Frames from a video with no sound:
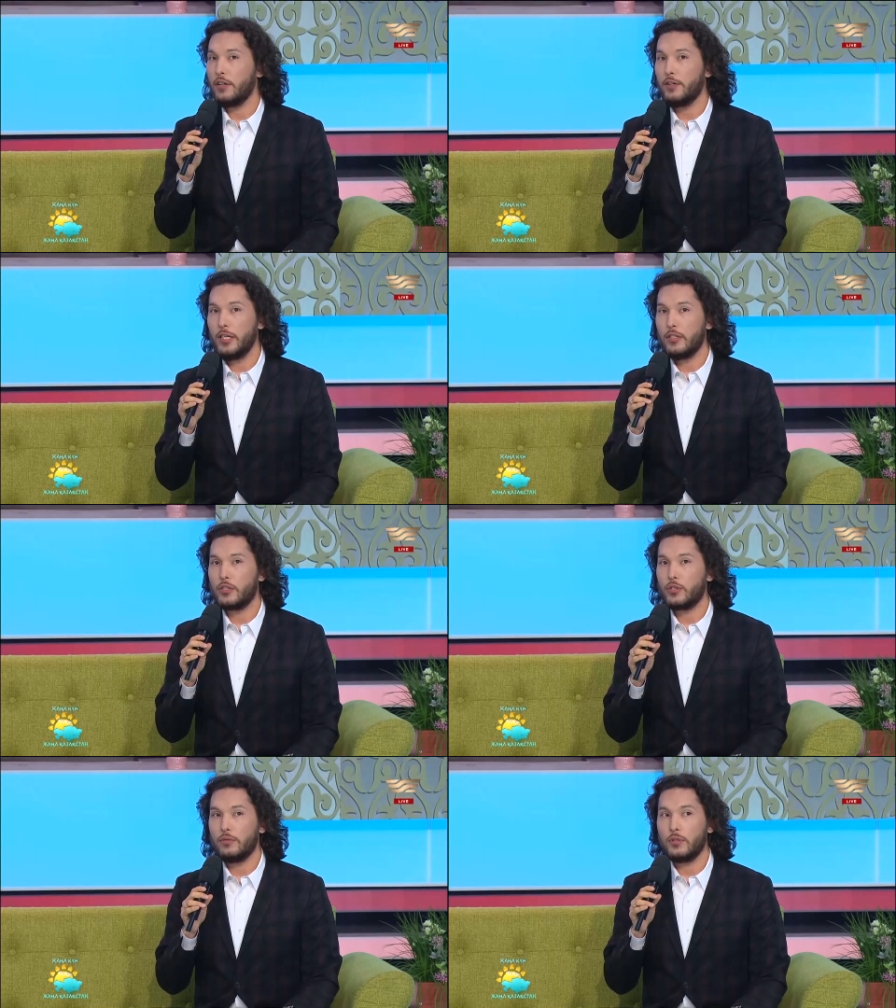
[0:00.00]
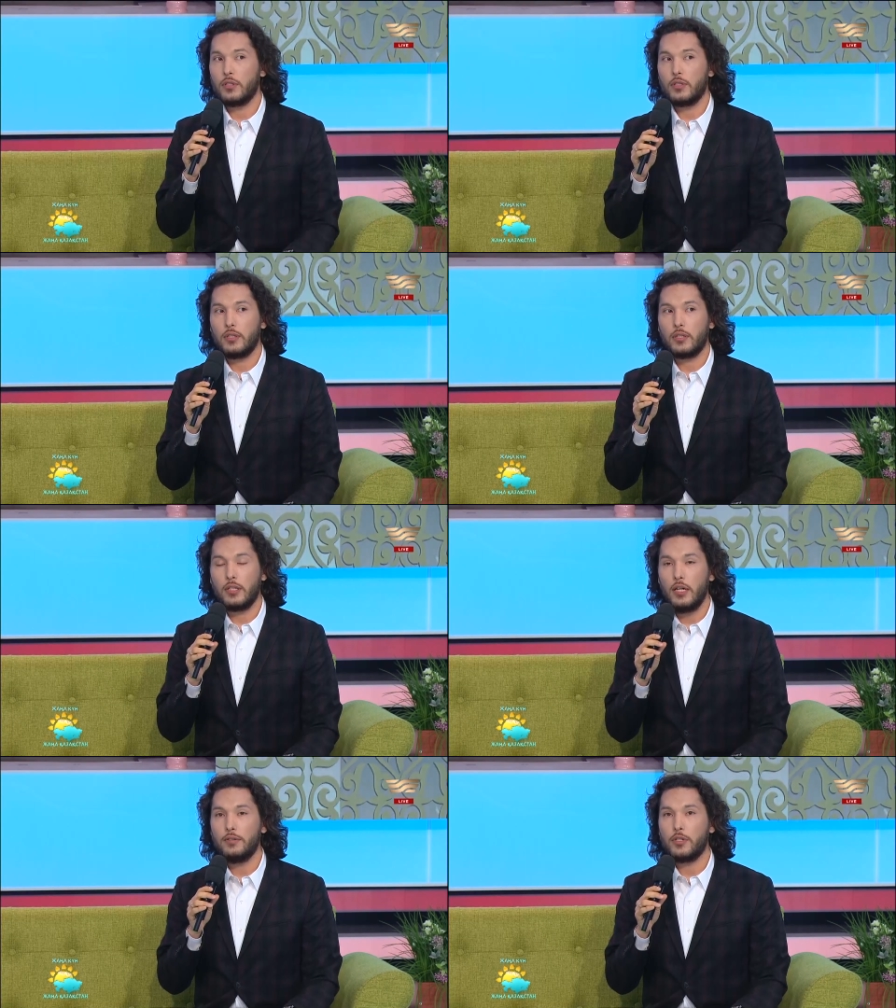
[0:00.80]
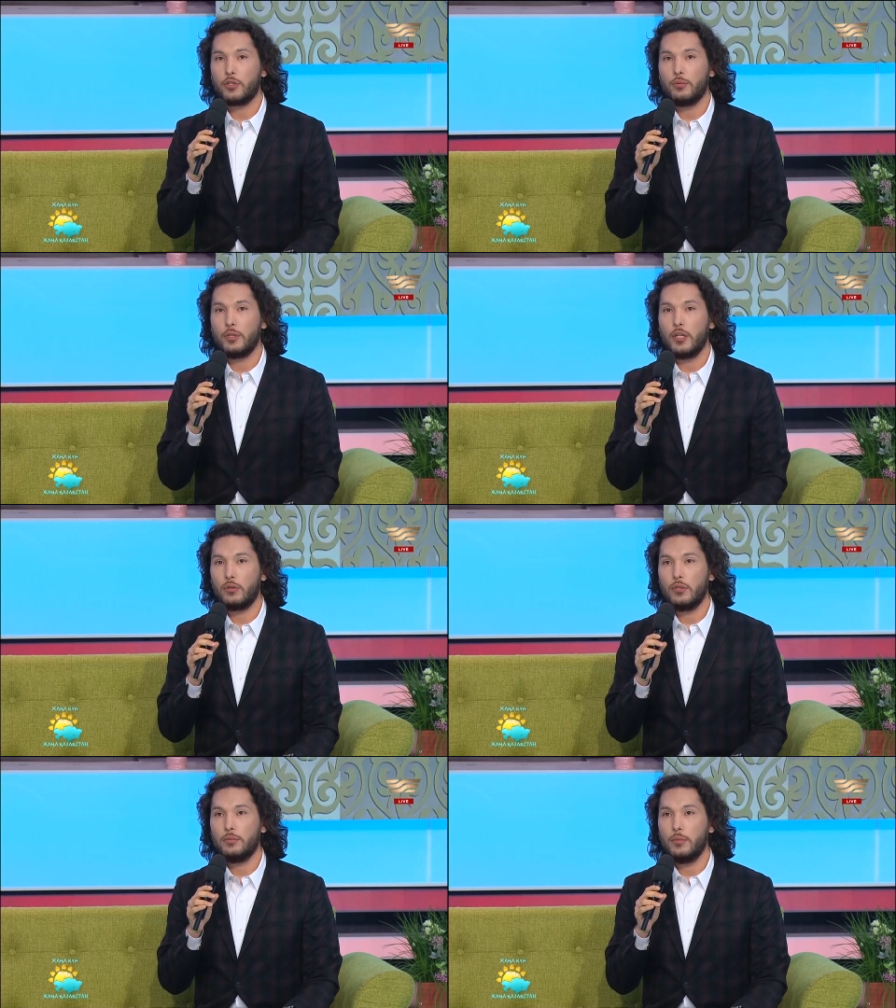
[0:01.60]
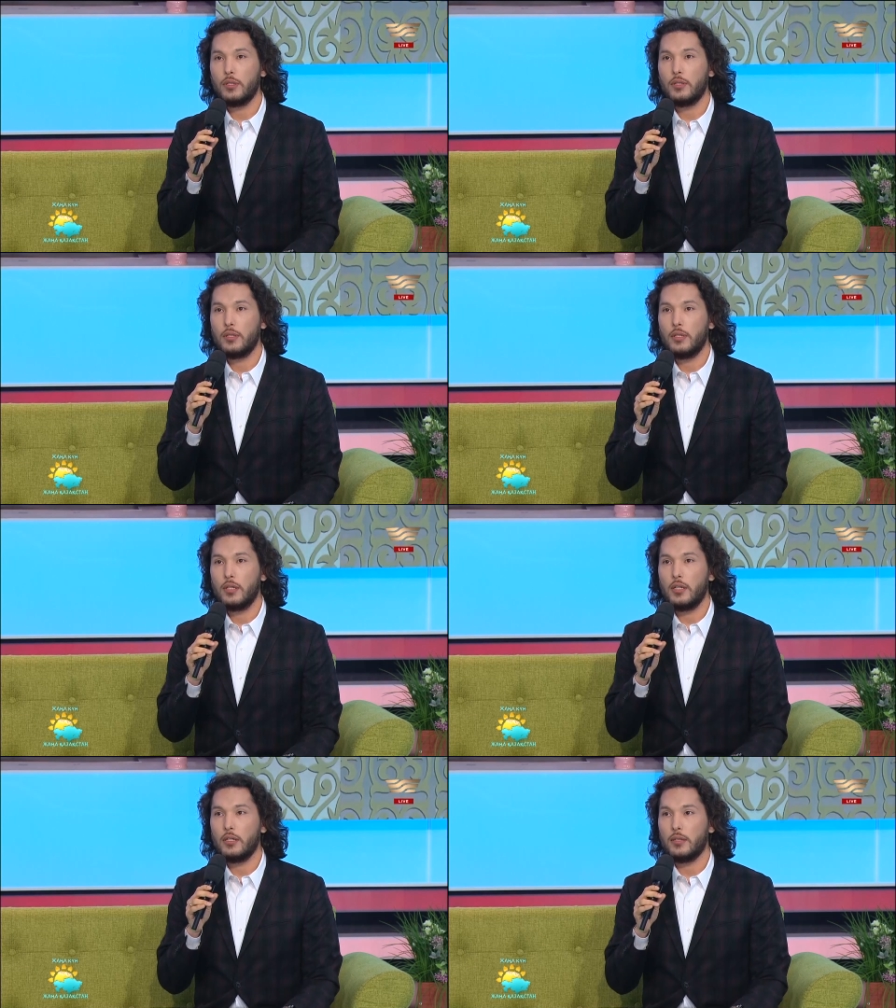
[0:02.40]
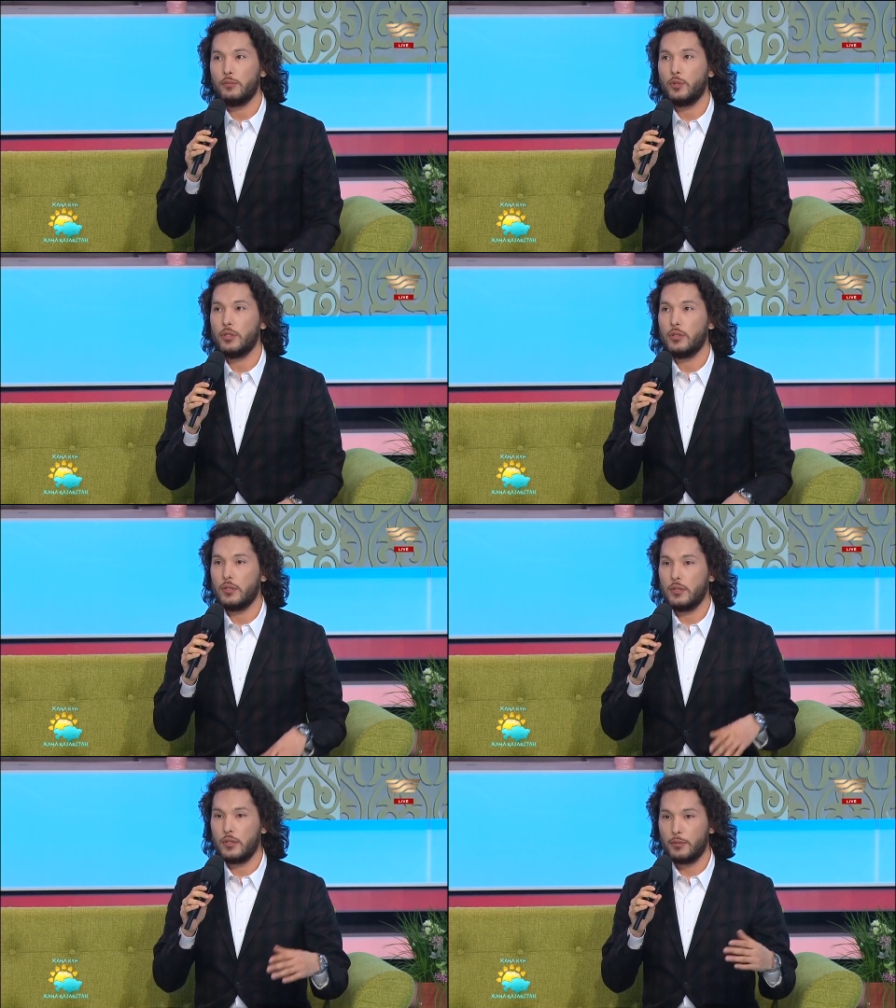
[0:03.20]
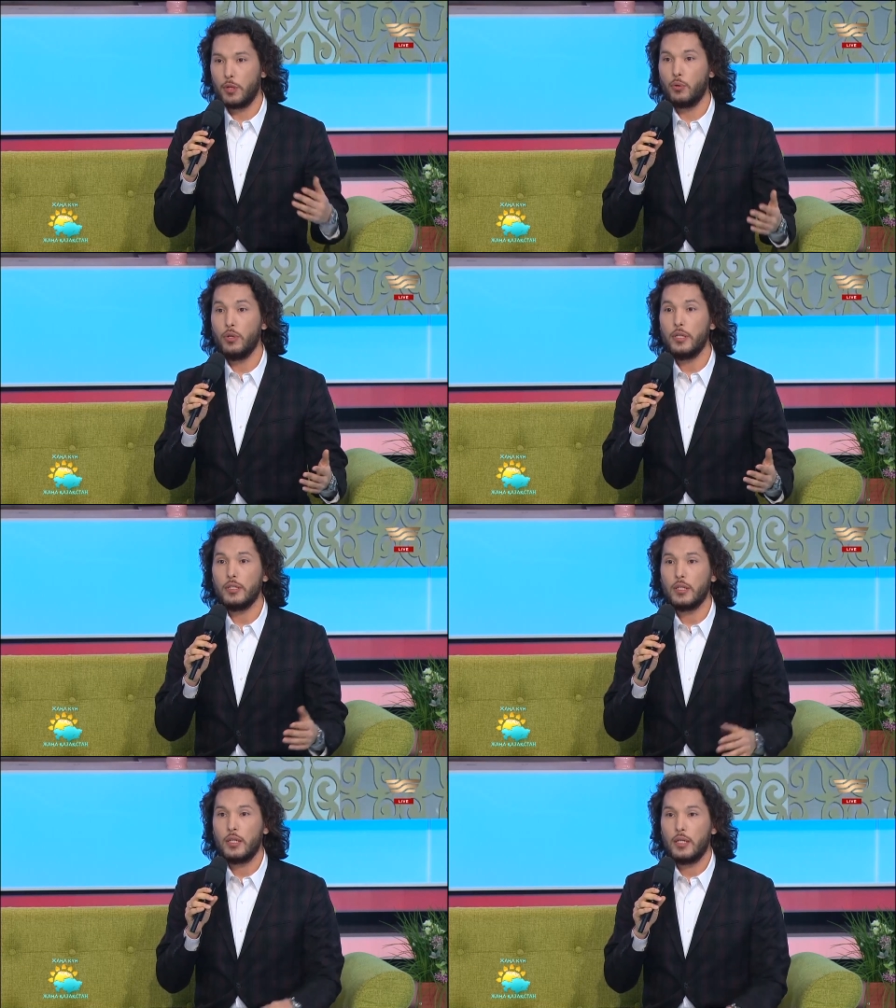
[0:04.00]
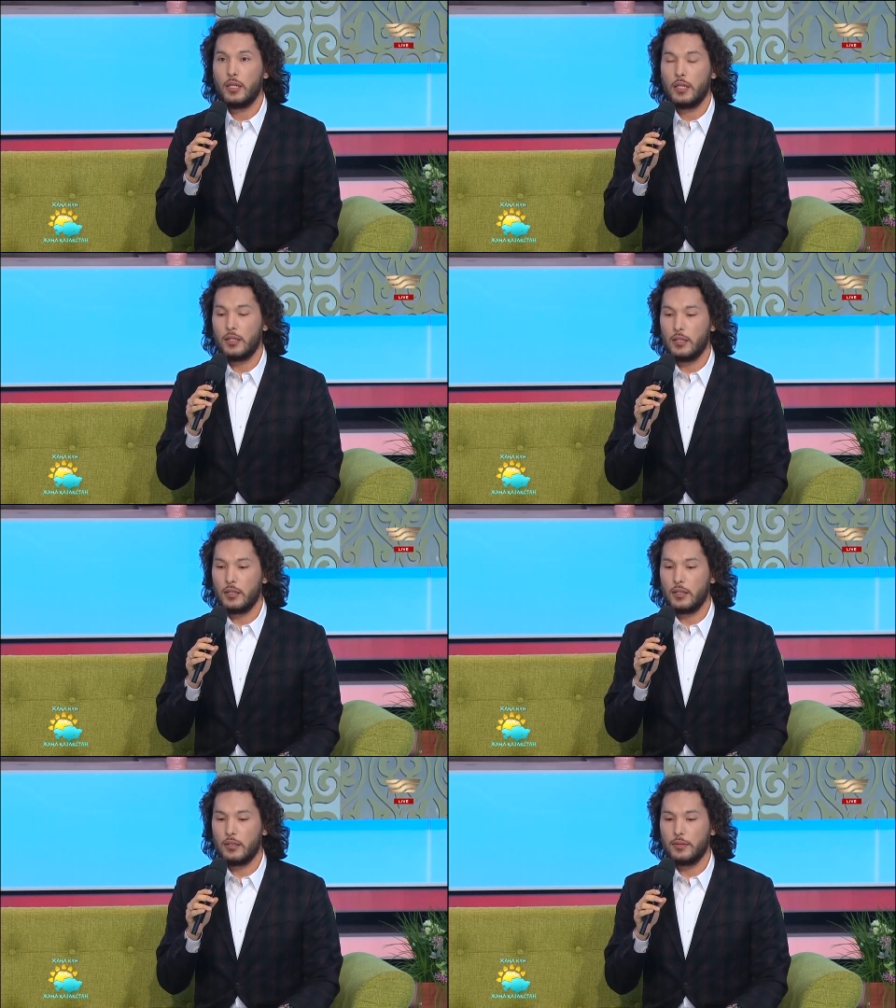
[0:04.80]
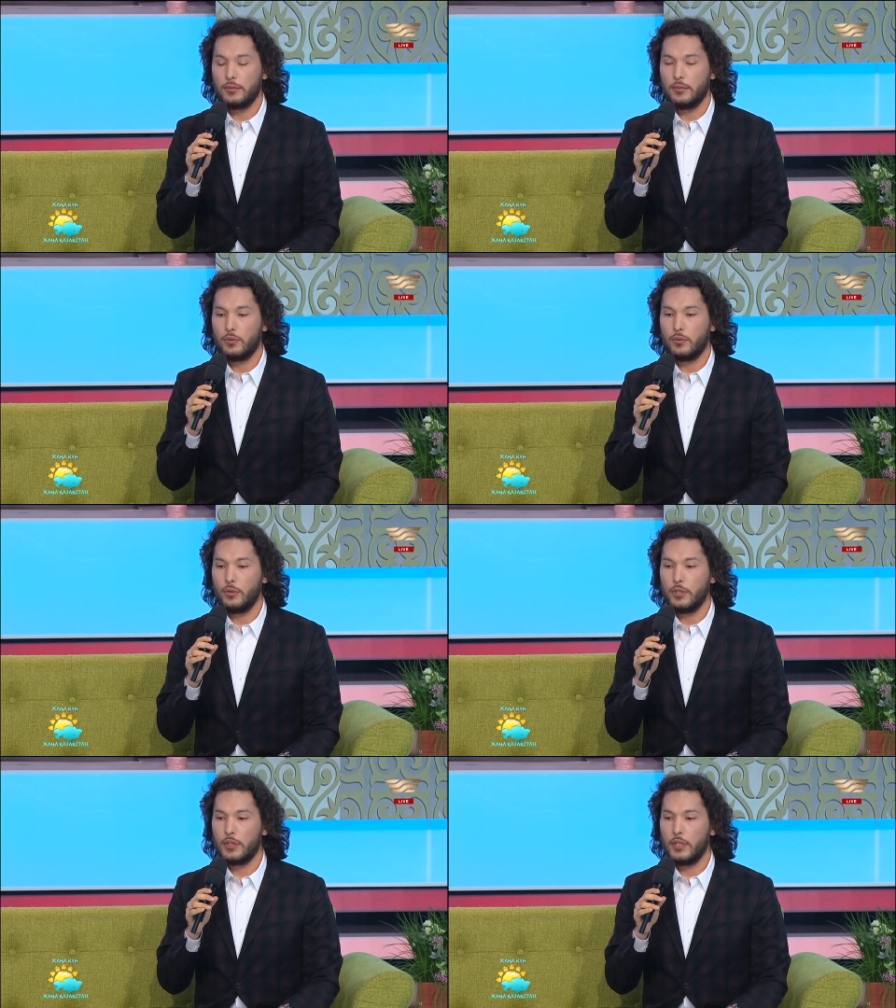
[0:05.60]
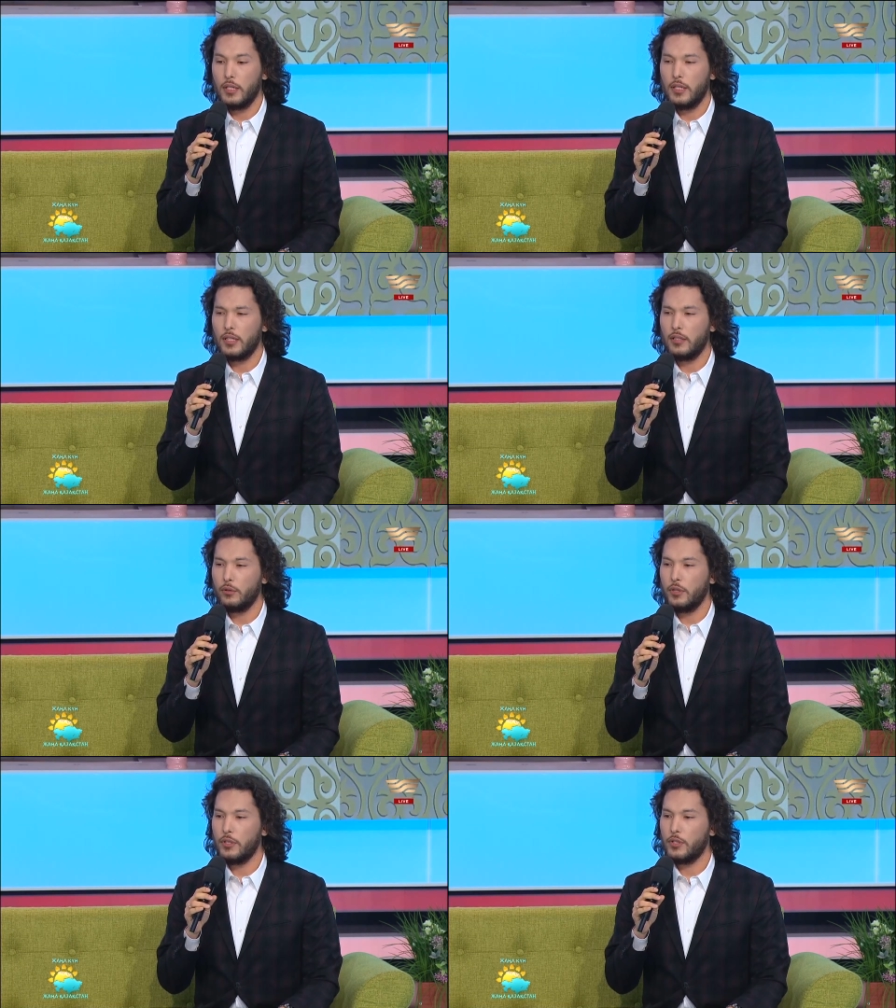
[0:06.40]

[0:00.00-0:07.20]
говорила, что вот э, главное, чтобы народ был э, мой э, спокоен. Э, то есть это такой